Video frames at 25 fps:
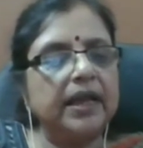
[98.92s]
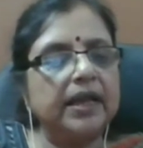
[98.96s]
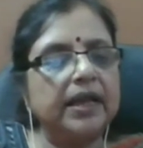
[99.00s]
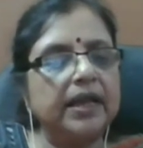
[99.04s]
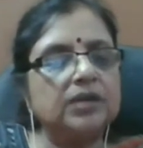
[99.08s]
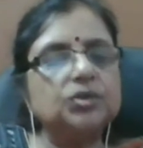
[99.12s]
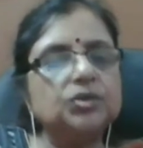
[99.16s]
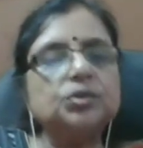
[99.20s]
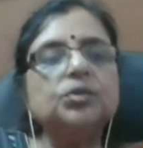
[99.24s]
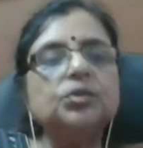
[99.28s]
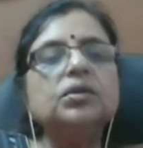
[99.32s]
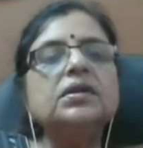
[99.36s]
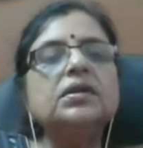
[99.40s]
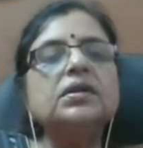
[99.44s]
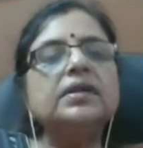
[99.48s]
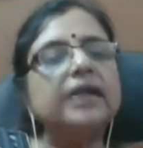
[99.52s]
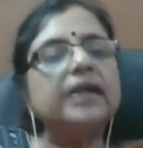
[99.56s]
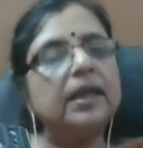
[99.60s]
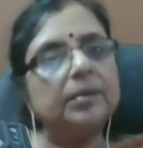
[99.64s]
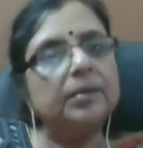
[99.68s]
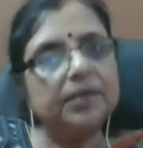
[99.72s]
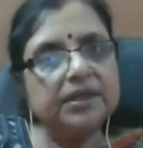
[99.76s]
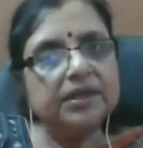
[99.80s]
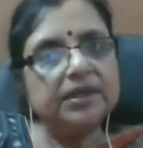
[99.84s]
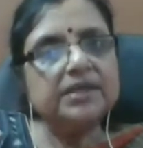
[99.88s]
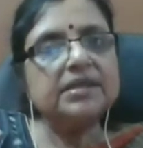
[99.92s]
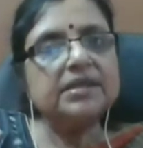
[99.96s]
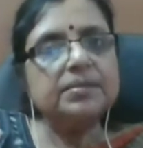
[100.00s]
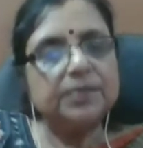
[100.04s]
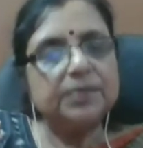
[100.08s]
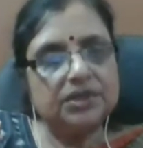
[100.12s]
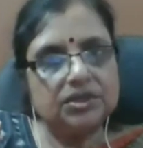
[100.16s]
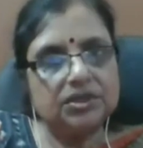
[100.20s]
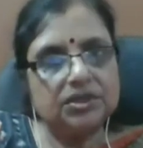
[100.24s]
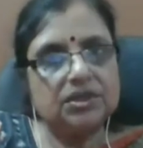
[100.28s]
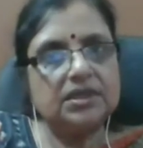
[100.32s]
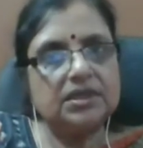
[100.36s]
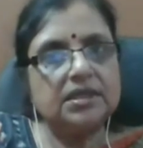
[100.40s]
একজন ডায়াবেটিস
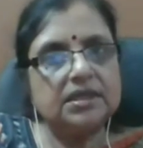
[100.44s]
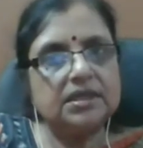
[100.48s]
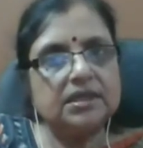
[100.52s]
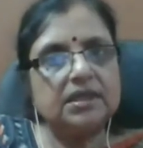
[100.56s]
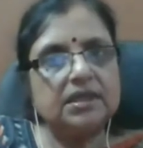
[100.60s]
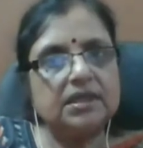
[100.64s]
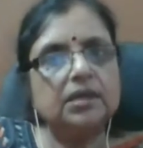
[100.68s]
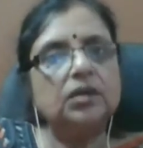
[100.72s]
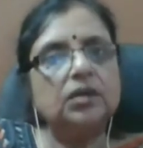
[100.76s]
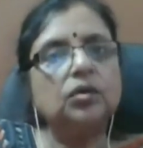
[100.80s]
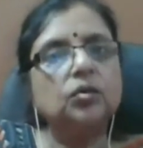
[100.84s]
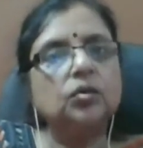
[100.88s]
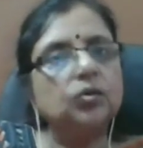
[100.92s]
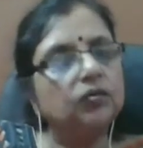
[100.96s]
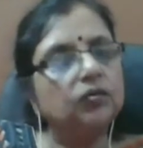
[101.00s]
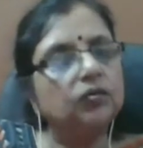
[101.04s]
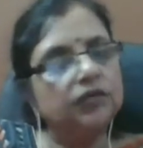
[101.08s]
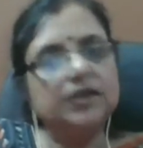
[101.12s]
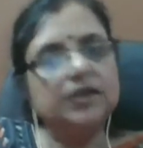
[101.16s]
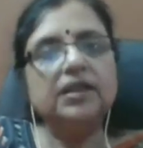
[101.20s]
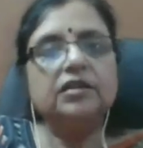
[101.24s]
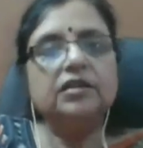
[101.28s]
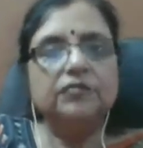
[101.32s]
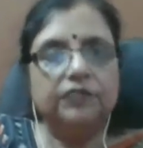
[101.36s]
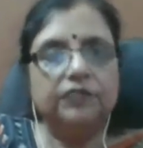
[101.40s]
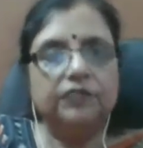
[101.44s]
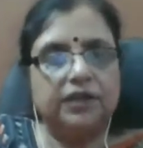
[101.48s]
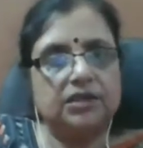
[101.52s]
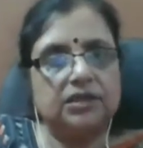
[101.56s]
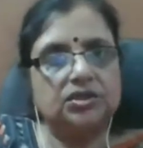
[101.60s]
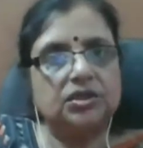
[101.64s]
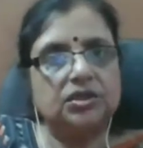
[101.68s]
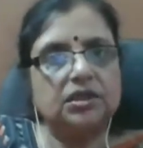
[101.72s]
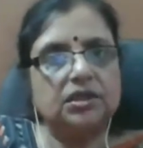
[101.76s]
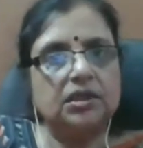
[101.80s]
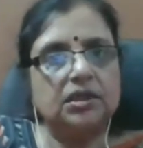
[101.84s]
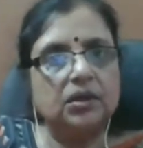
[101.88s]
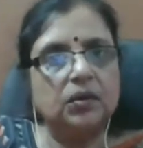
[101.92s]
পেশেন্টের কোভিড
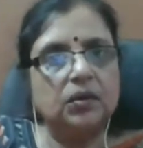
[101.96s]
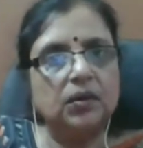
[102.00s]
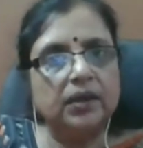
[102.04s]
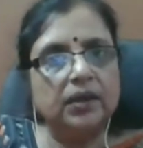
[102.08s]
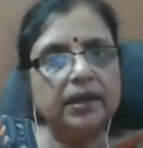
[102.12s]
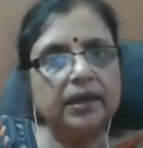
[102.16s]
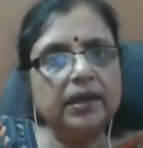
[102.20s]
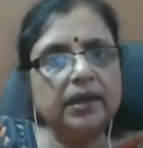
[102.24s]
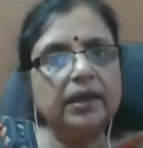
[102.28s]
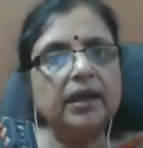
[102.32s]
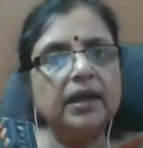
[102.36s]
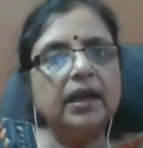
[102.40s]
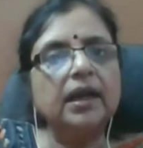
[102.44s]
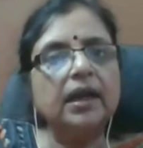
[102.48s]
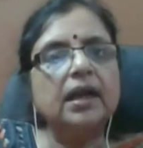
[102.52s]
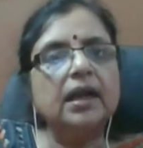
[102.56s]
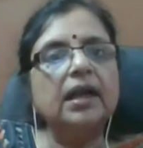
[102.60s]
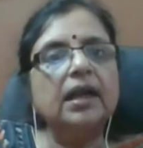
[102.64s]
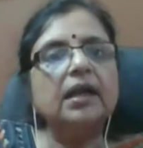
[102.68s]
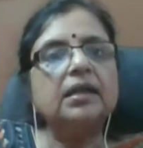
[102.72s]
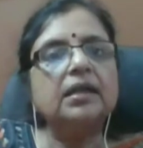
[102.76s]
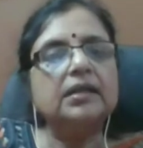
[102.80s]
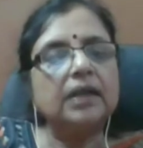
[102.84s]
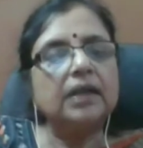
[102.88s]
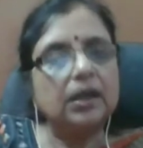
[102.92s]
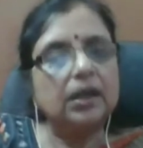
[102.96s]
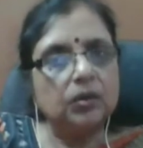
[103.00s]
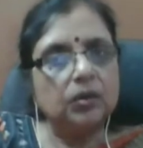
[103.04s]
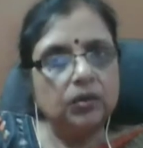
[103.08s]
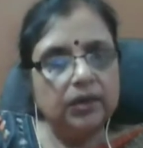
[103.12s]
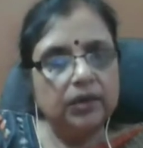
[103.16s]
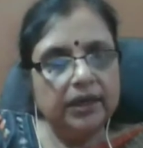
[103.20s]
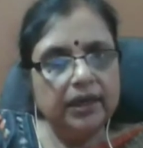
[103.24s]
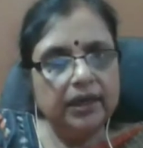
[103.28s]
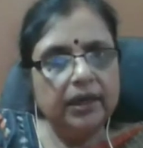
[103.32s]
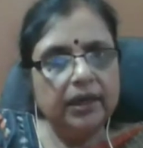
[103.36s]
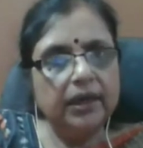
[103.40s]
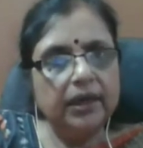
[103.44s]
ইনফেকশন হয় তাহলে